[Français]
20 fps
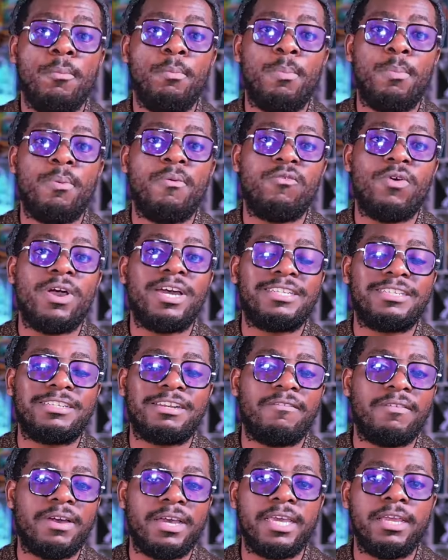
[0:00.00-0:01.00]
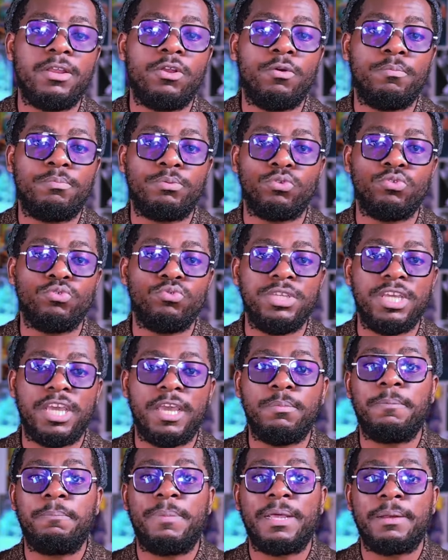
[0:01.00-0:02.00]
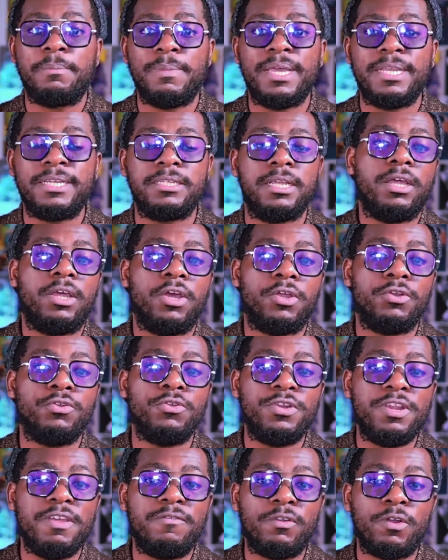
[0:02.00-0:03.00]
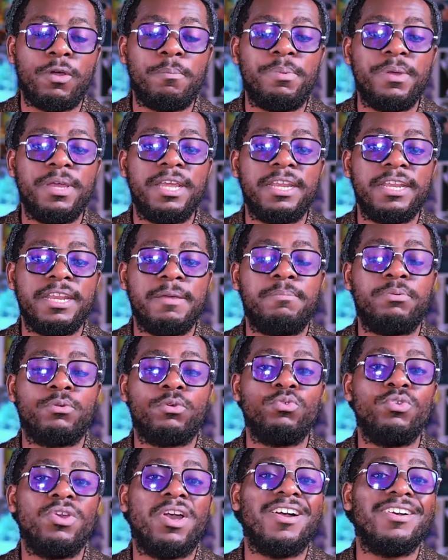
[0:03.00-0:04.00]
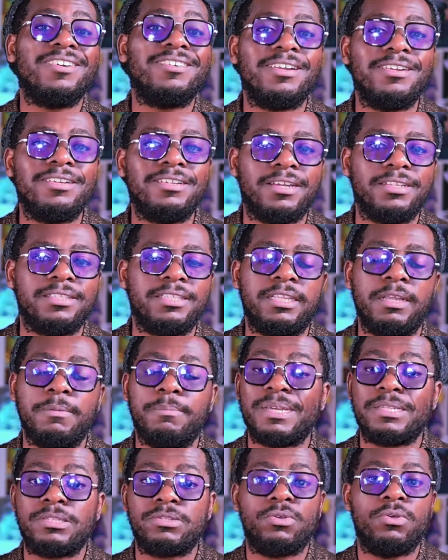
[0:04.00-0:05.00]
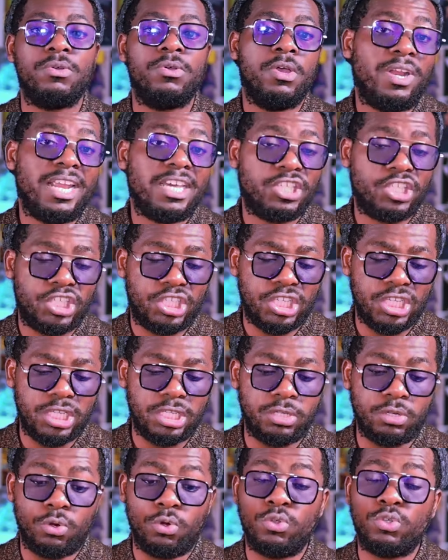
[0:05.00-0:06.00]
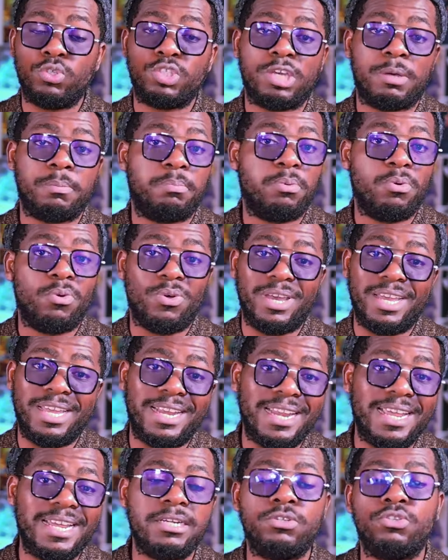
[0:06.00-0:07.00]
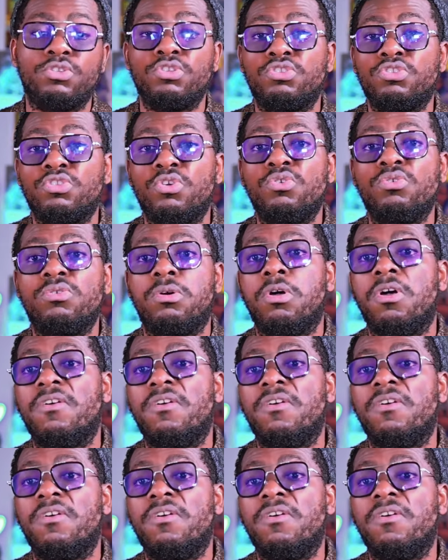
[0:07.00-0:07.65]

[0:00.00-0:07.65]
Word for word: pour pouvoir travailler leurs produits et permettre euh, de développer des produits en grande quantité parce que la Chine, le Japon et l'Inde, ce sont,